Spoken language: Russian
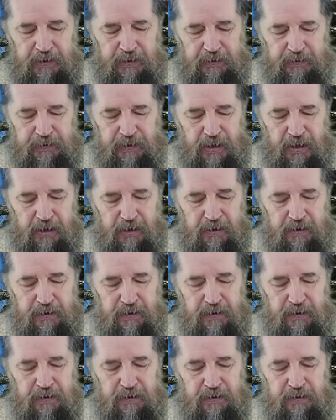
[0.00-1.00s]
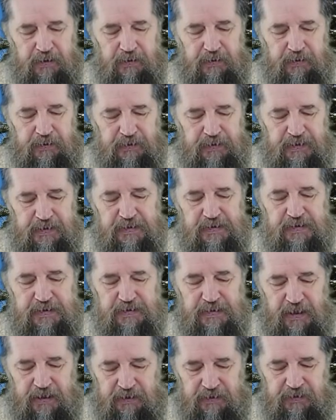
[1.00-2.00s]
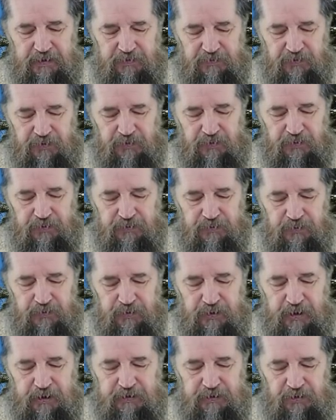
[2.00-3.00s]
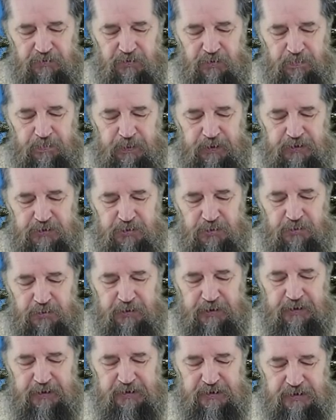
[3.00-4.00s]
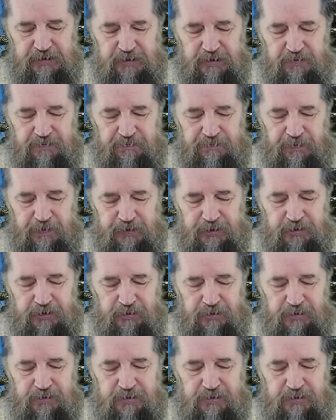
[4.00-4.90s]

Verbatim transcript: Я не знал его, но для того пришел крестить в воде,